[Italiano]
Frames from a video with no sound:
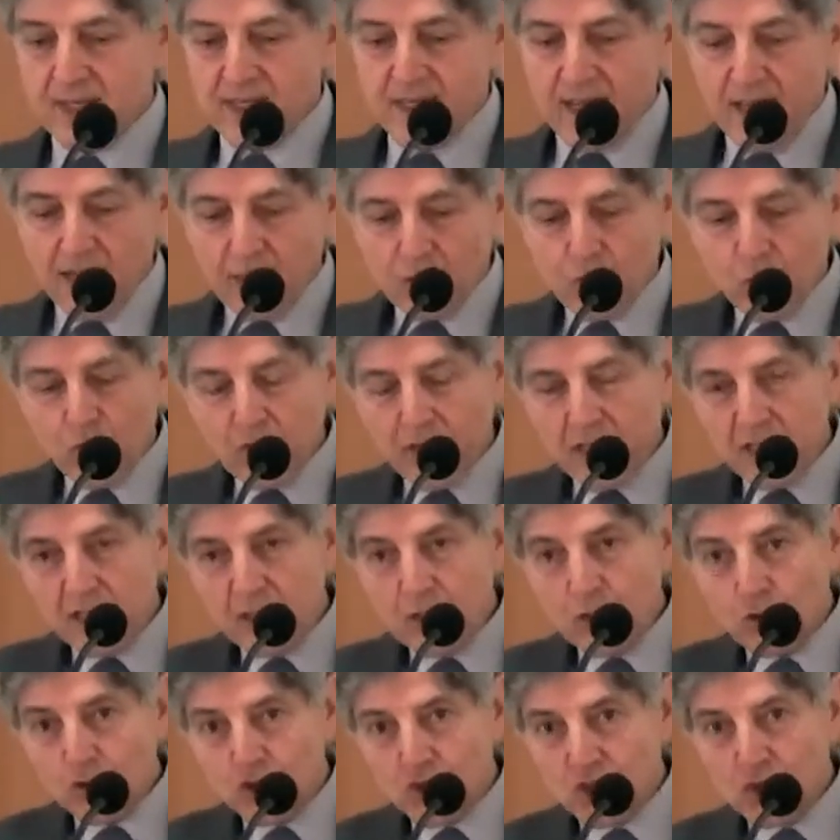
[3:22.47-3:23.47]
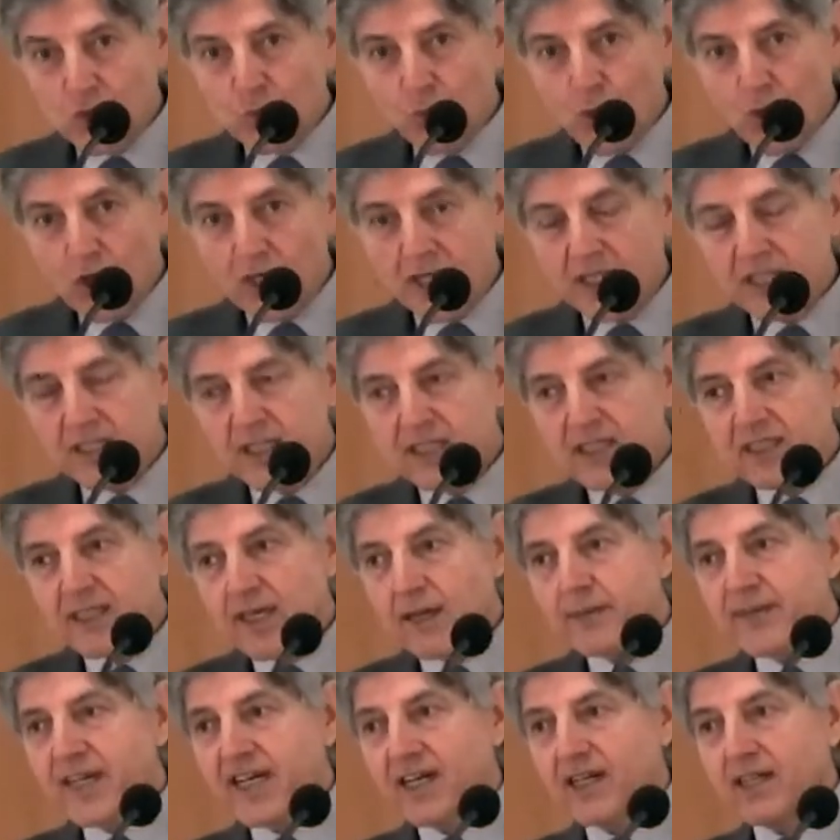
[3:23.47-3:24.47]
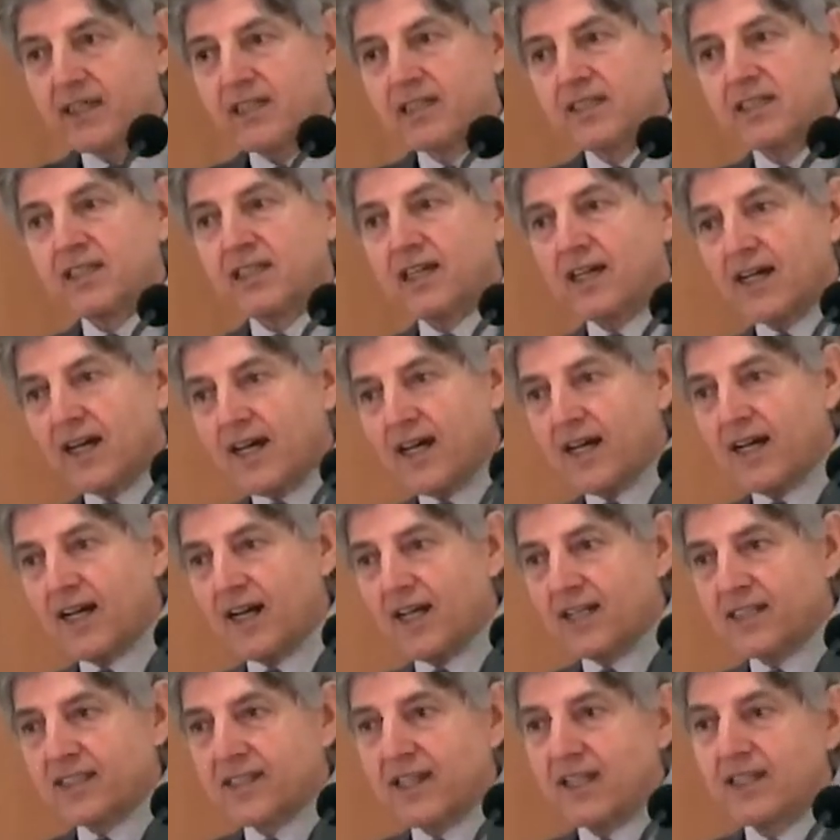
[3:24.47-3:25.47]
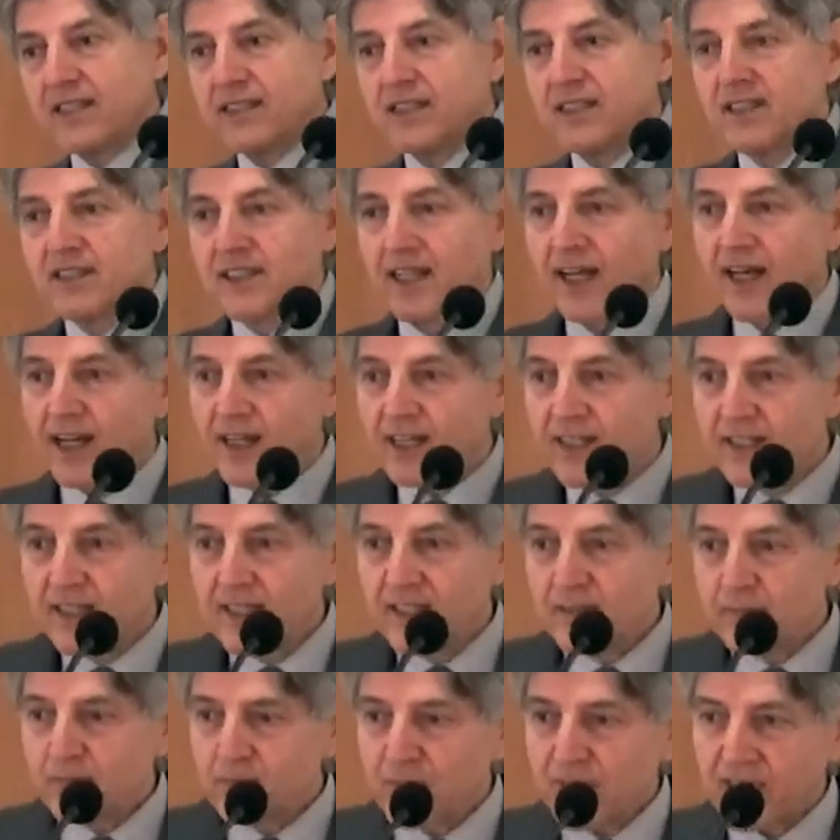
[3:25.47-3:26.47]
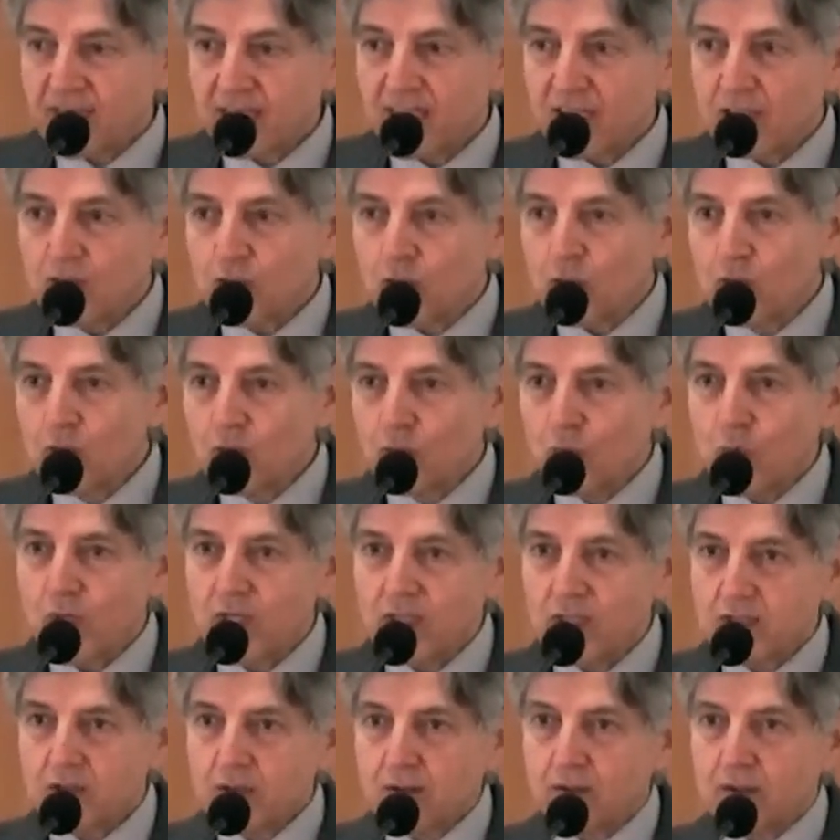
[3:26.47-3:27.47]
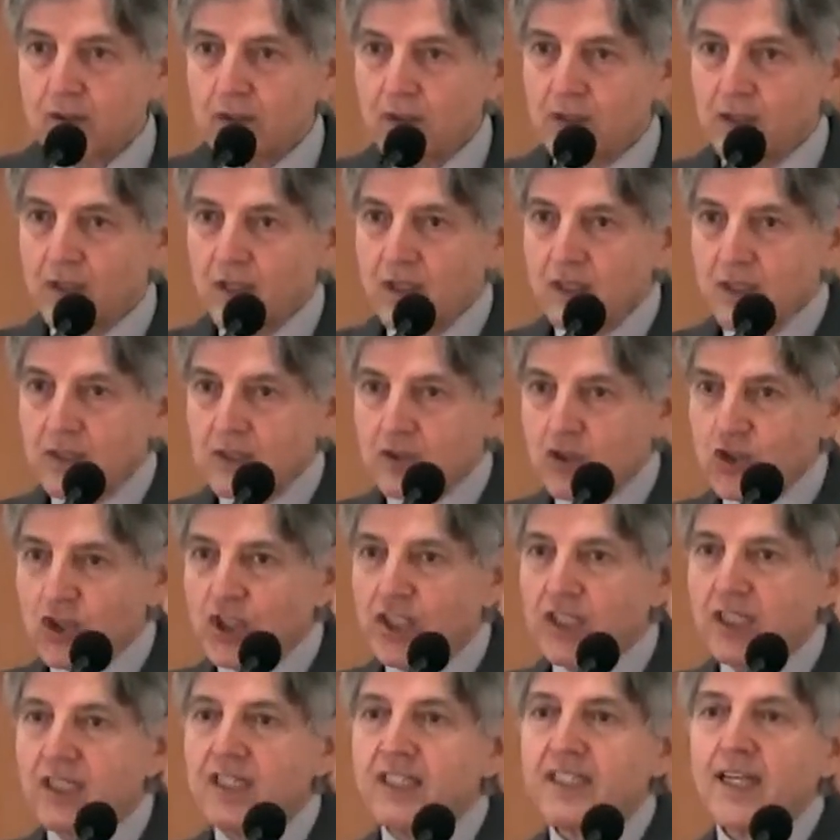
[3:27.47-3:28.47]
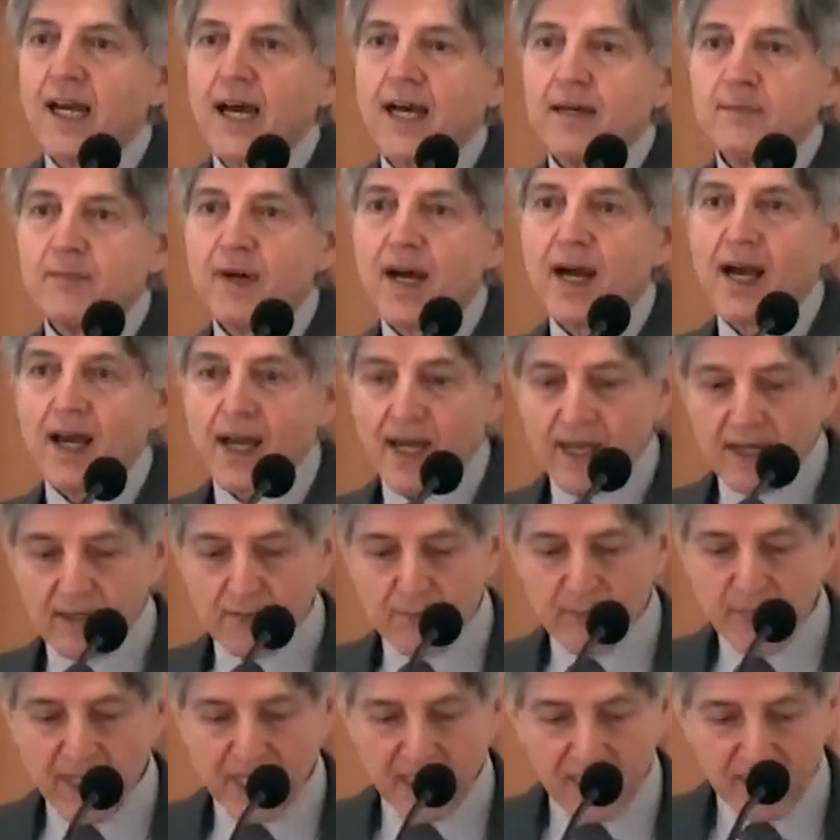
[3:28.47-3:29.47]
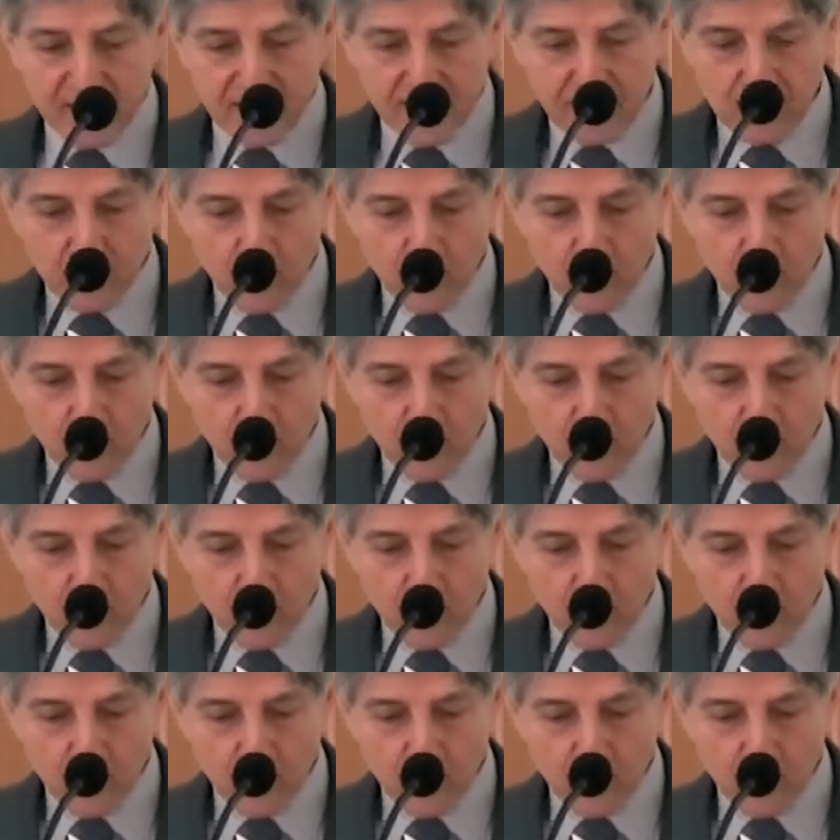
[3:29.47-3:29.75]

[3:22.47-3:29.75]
Ecco che Dio ci vuole richiamare alla santità perché con questo ci richiama al bene